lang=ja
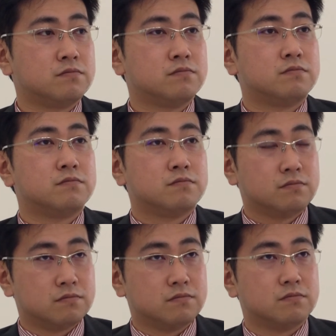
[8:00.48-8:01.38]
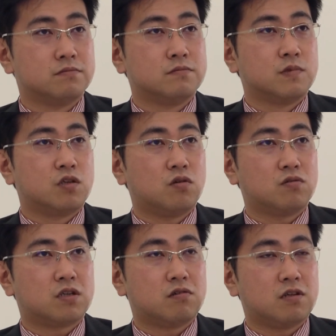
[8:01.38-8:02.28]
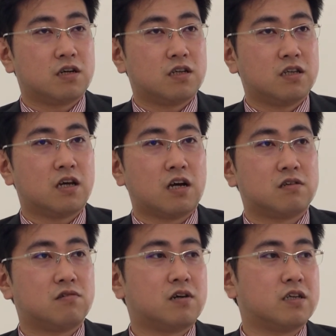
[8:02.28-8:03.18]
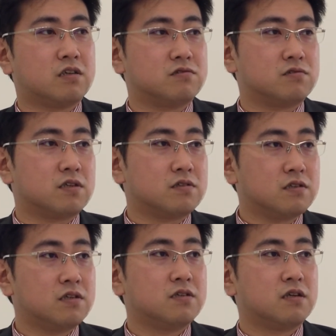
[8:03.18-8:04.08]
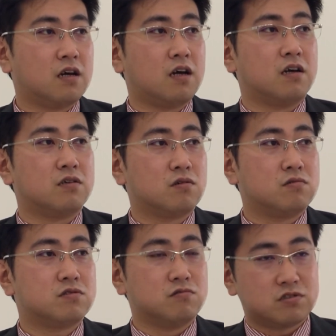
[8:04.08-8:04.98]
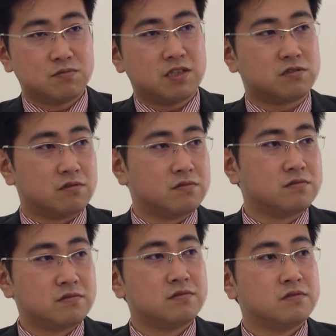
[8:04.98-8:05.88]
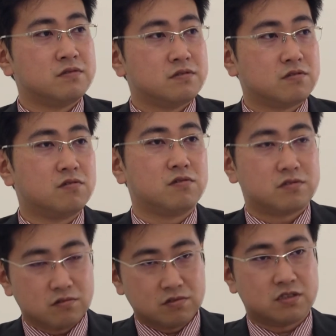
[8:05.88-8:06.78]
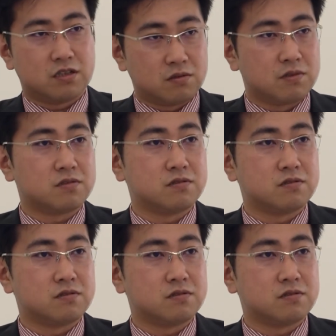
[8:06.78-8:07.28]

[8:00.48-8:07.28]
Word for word: うことは、うん、その強者の中であぐらをかいてる状態ってこですね、はい、そのうち落ちますよてことですよねそのうち落ちていきます